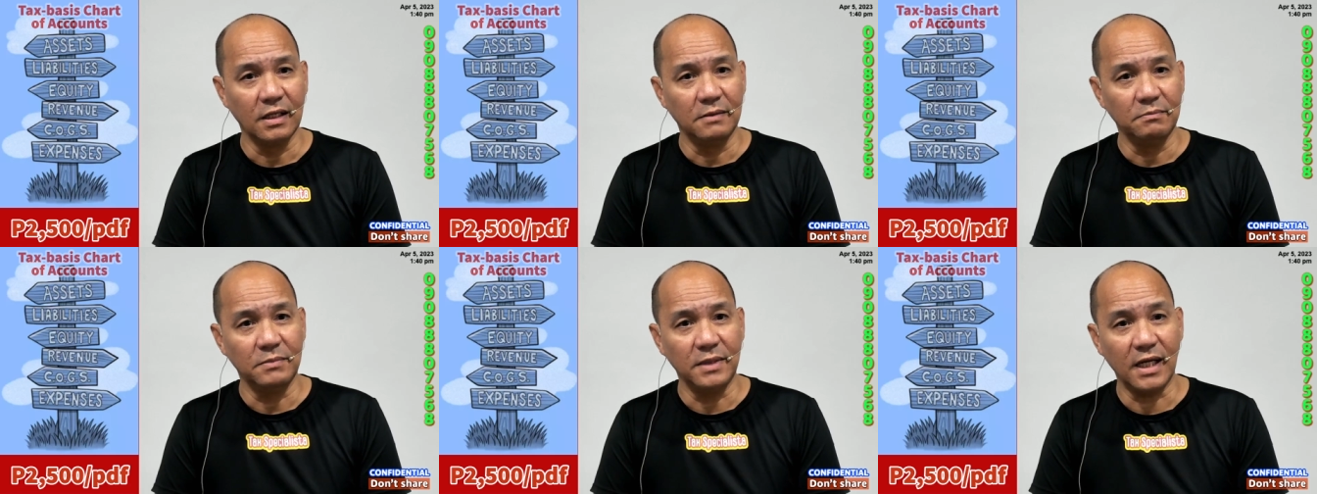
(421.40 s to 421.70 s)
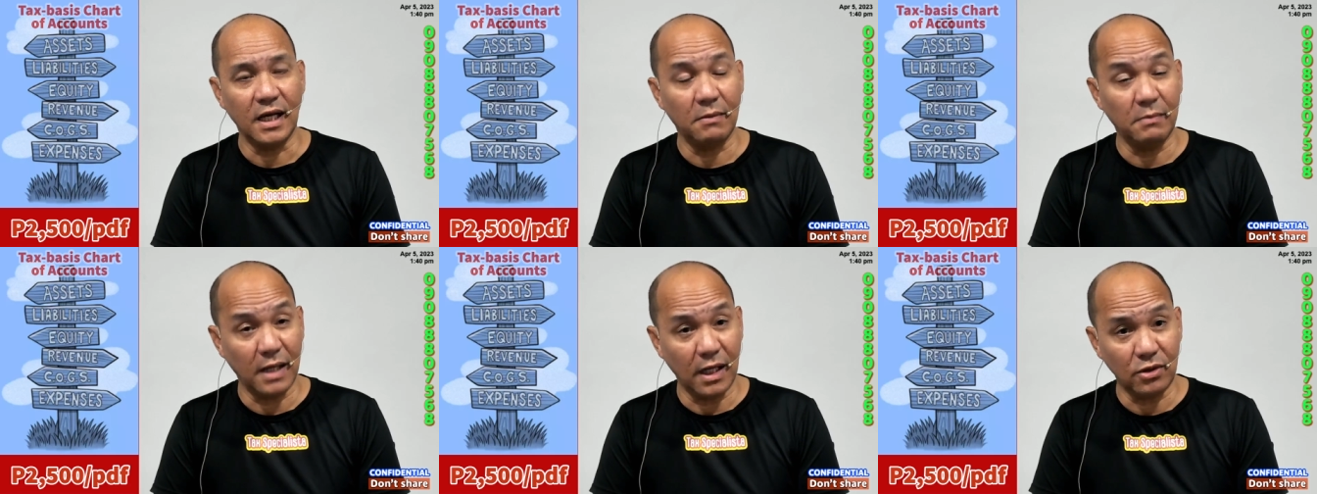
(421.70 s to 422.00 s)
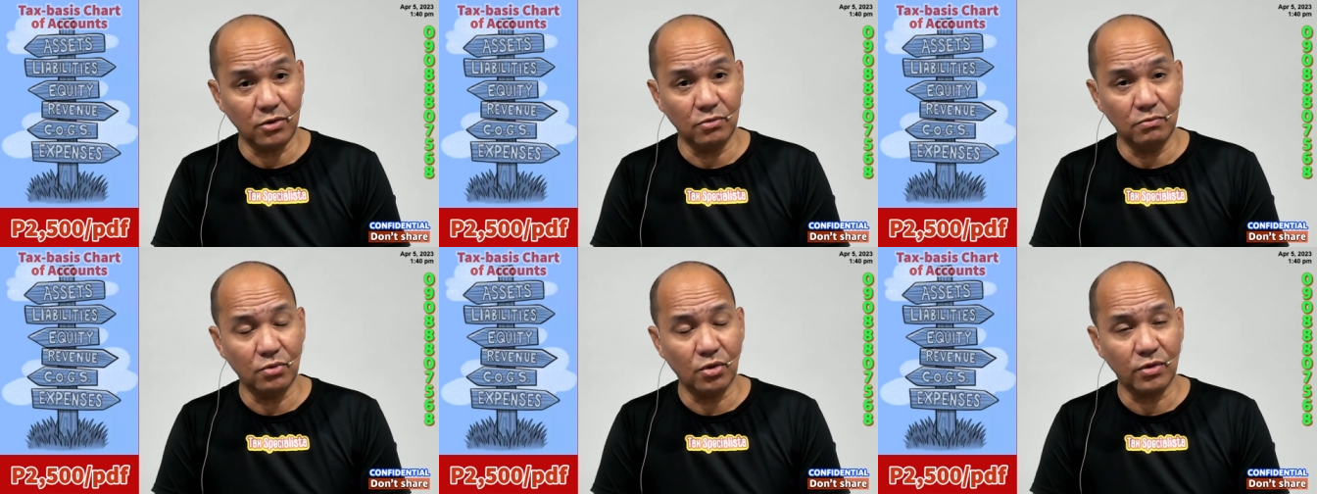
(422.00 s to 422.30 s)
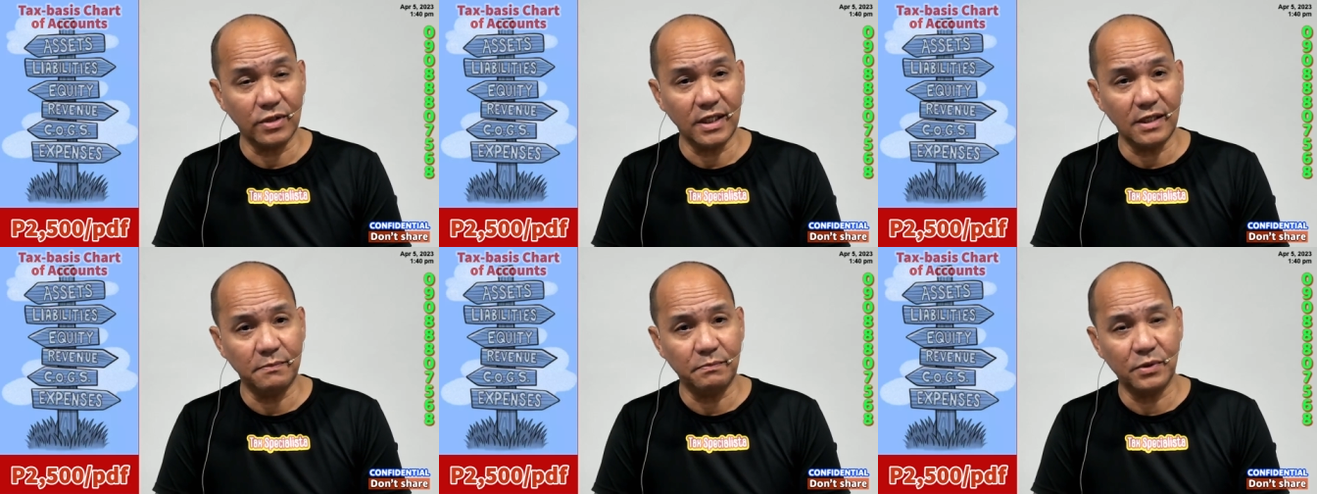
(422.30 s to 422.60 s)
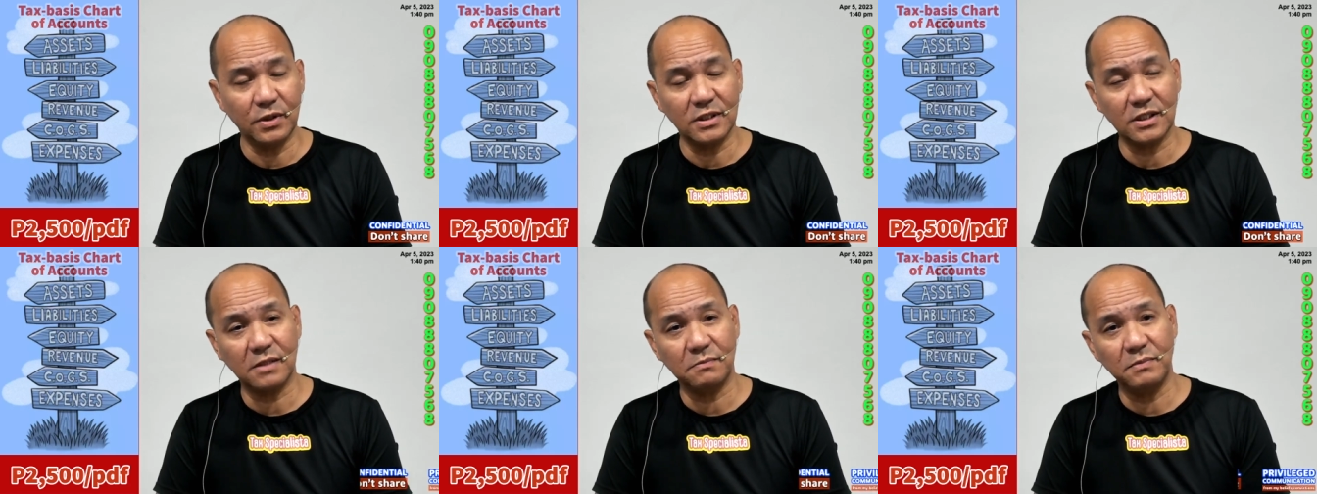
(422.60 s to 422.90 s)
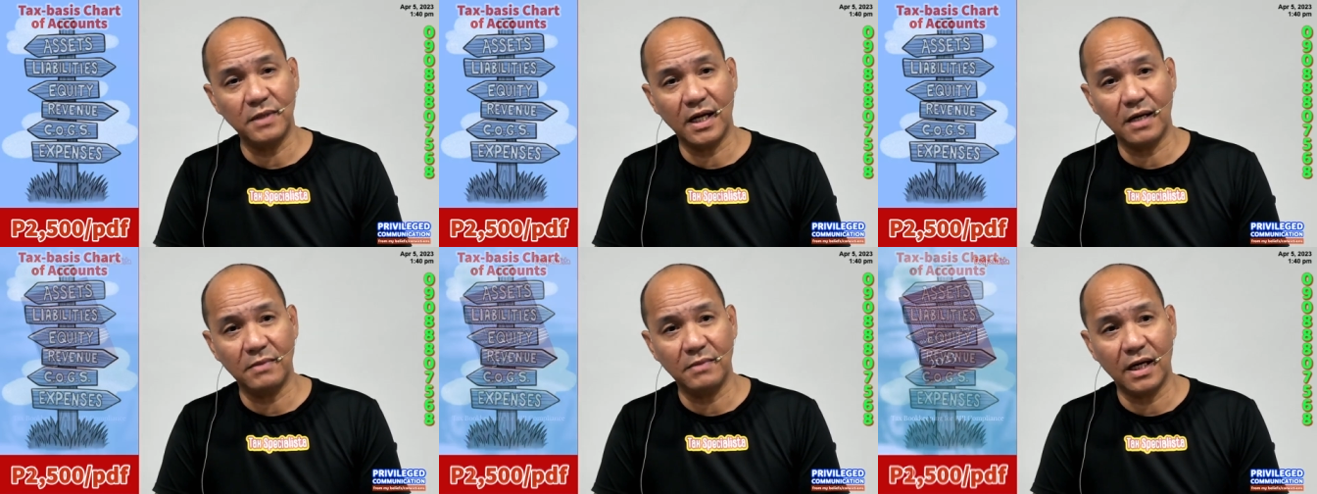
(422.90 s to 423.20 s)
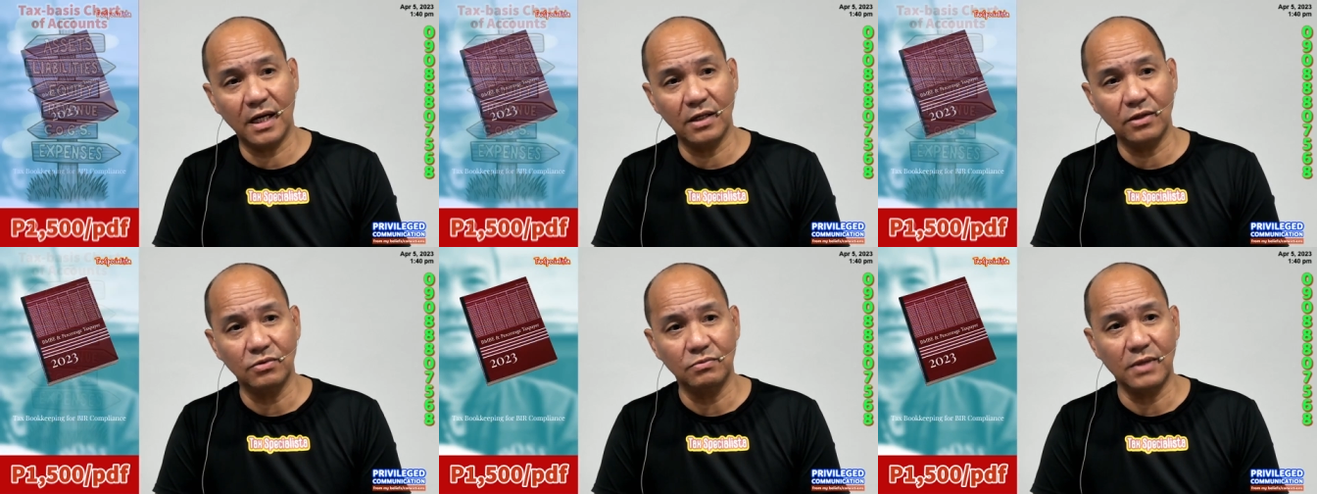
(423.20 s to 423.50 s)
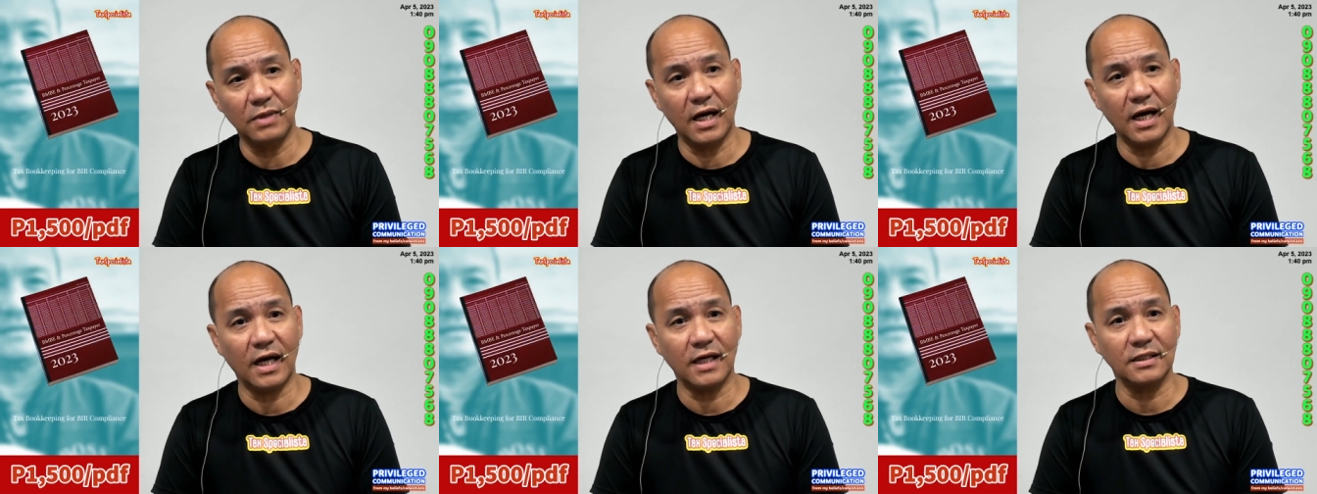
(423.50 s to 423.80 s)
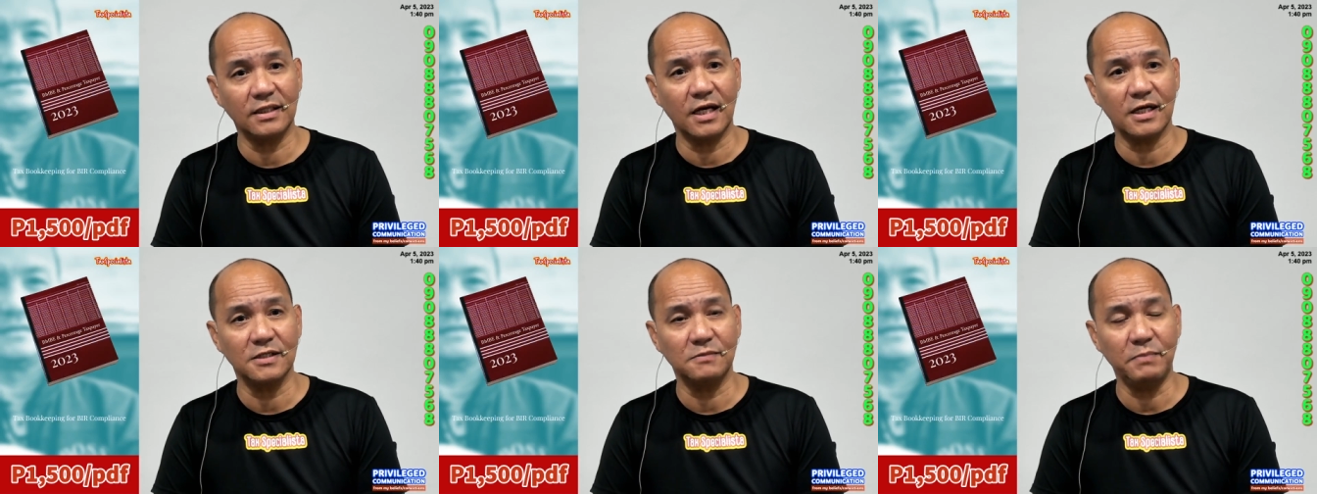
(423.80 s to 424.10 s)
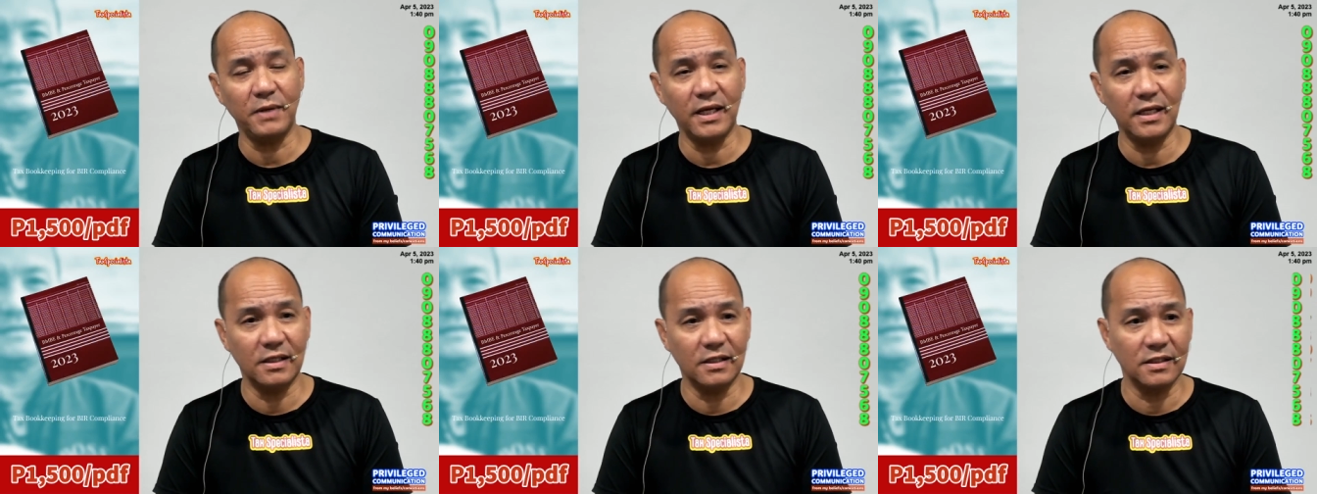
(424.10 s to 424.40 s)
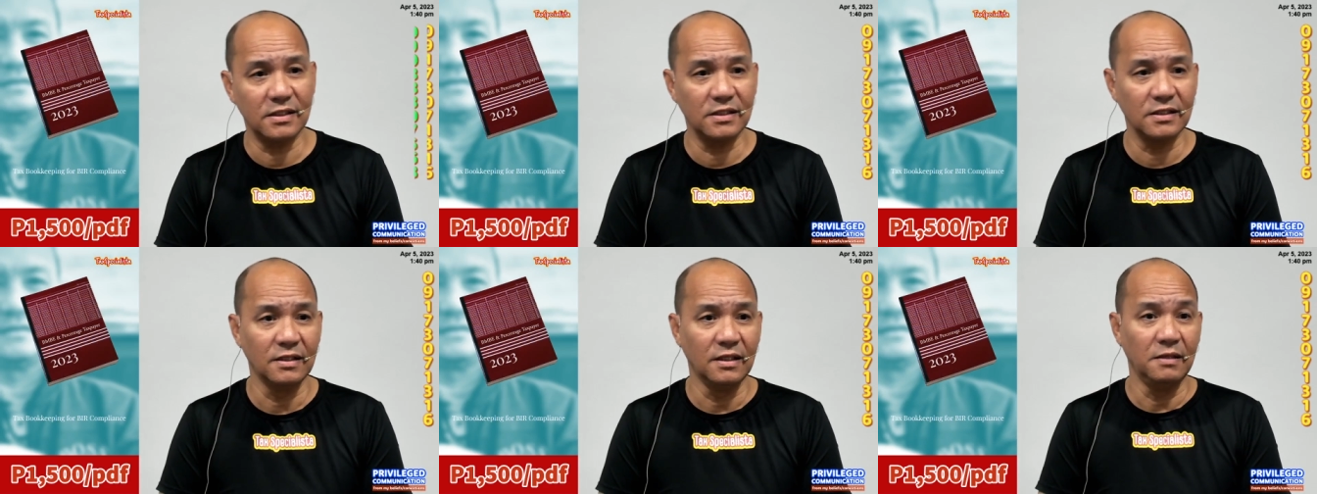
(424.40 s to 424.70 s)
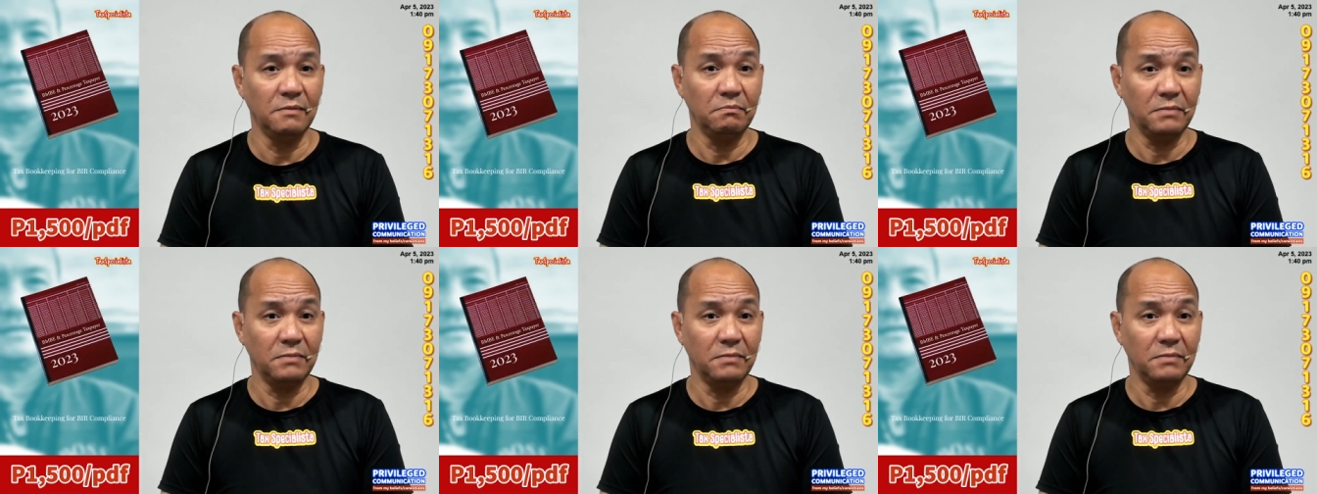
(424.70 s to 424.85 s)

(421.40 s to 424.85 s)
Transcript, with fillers: minamahal kong bookkeepers at minamahal kong mga ka-taxpayers,